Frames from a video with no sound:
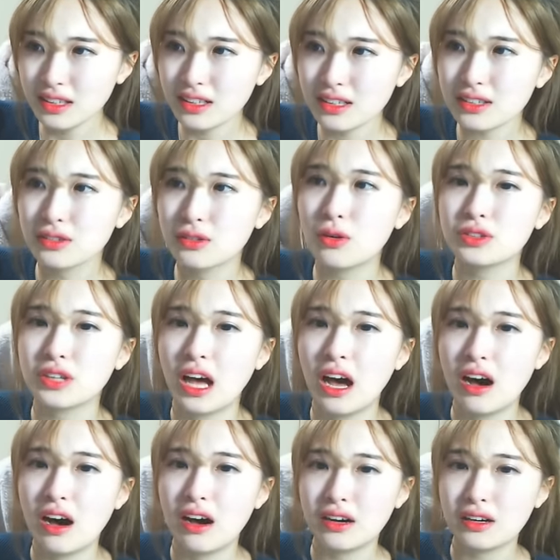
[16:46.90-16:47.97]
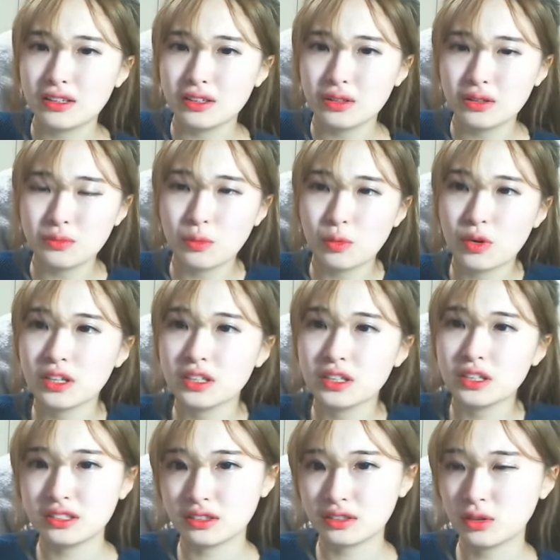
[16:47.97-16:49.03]
그거 다그 뭐라 해야
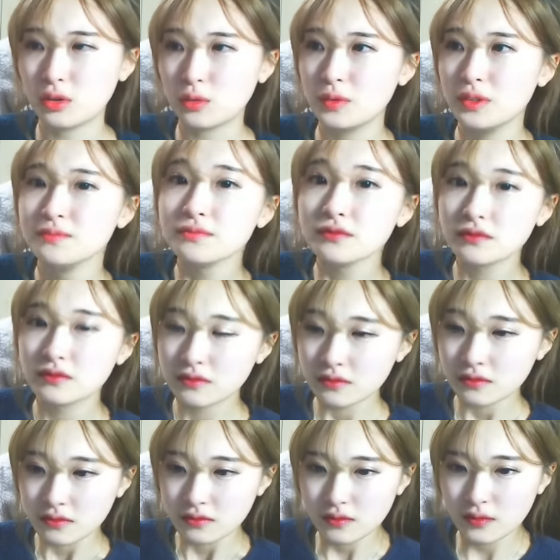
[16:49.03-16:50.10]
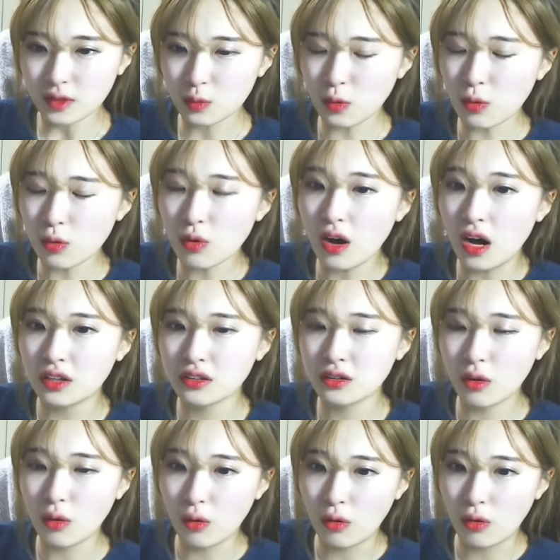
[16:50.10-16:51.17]
되지 그거 벚꽃
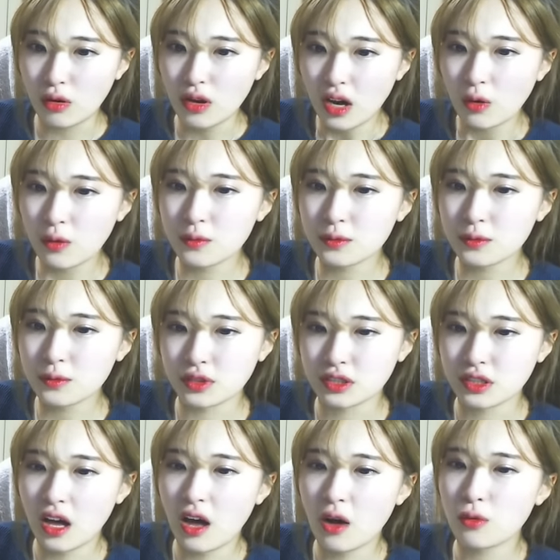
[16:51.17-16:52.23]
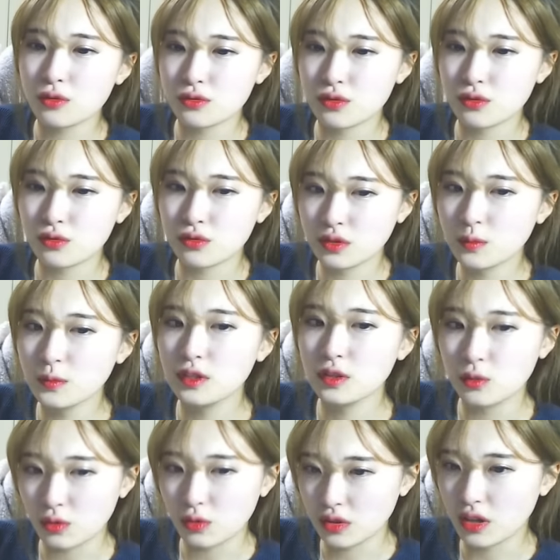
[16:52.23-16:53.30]
가는 거 엄청 기대하고 있었고
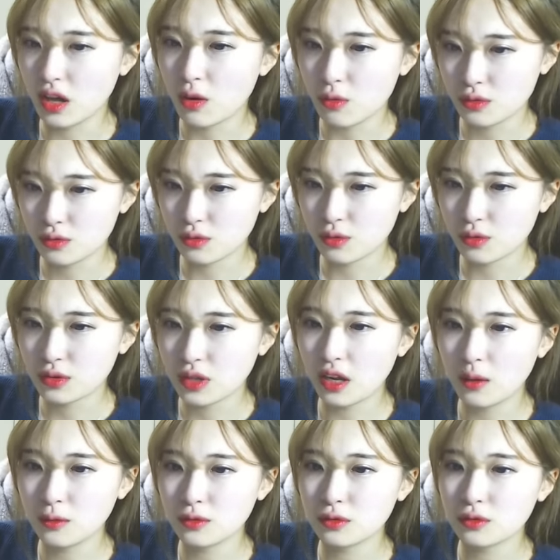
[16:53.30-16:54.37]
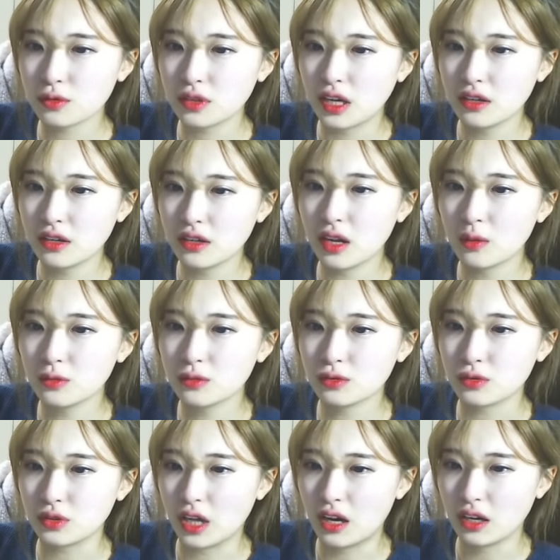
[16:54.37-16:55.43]
승민이도 기대하고 있었고 사람들도 다른
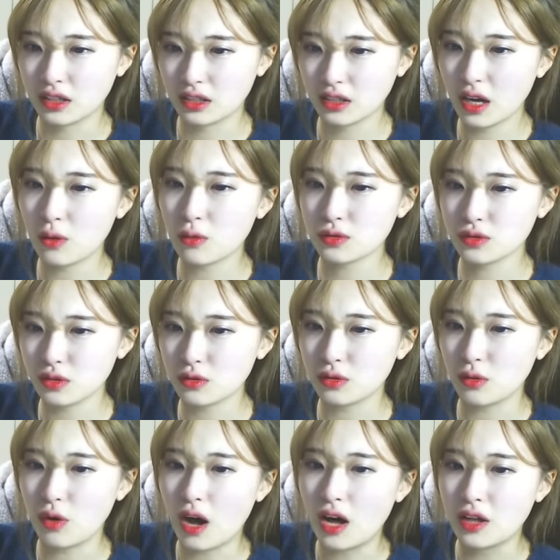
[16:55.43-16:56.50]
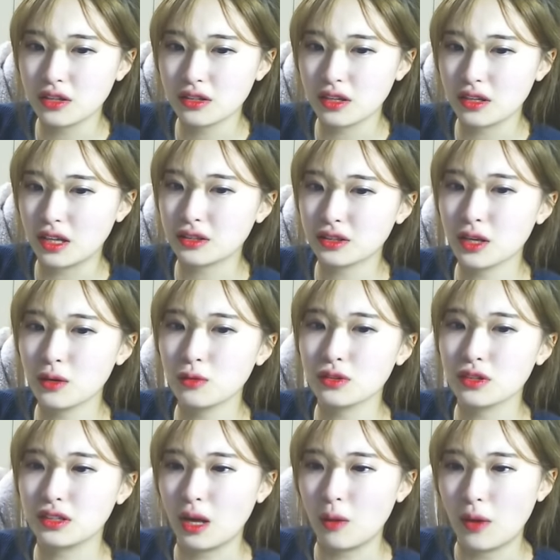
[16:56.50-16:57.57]
사람들도 다 기대하고 있었던 거 아는데 나
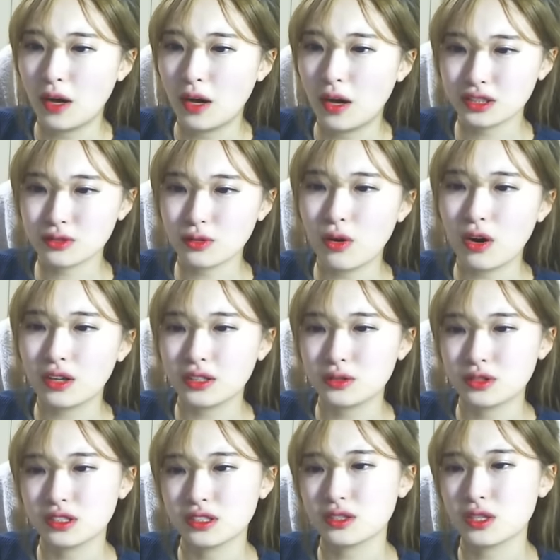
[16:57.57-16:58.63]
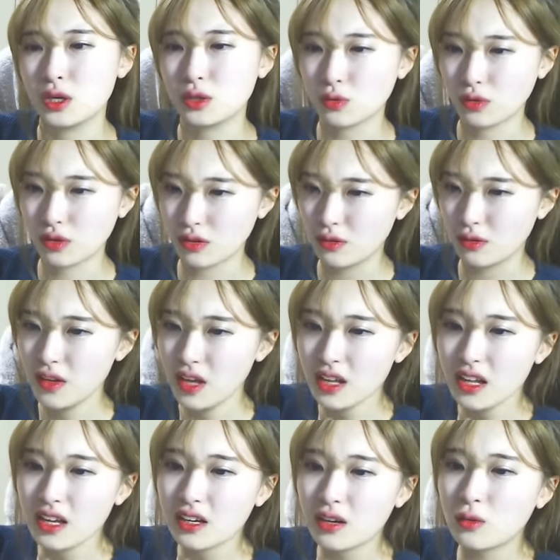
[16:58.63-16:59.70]
때문에 다 망친 거같다고 진짜 죄송해요.
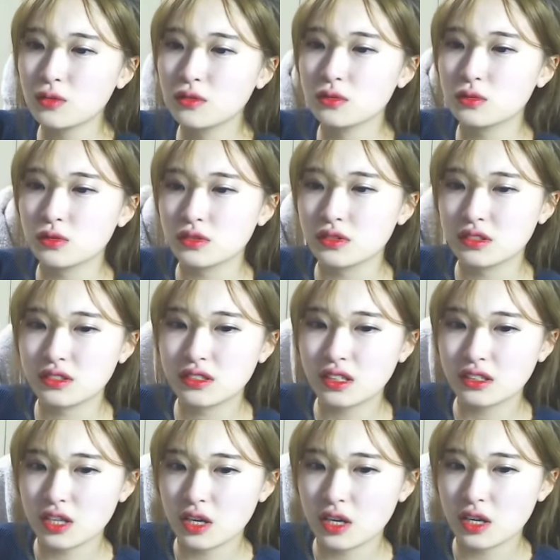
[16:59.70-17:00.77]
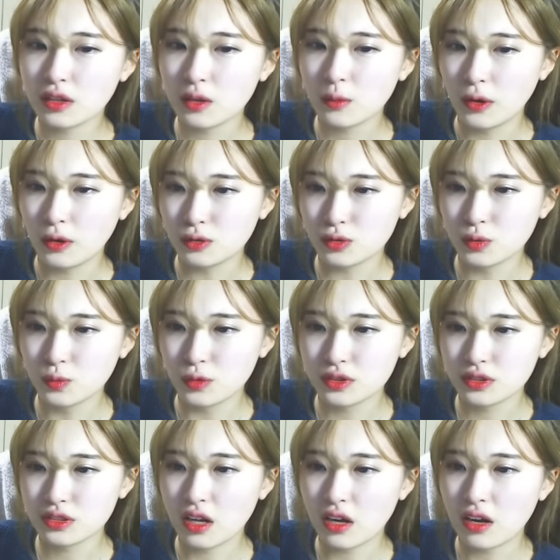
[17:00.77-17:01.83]
오늘도 진짜 재밌게 방송
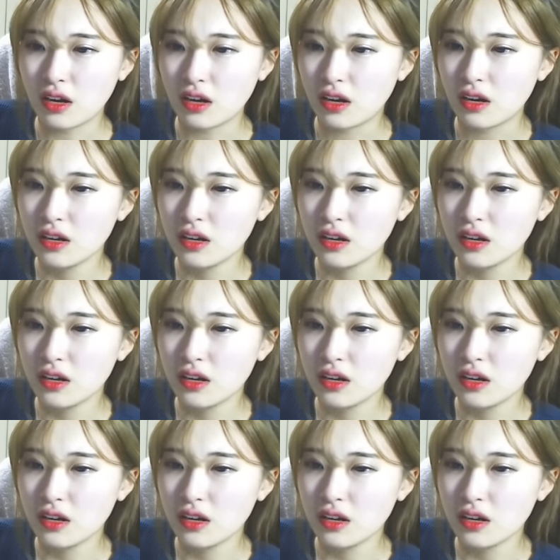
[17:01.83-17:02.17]
보시다가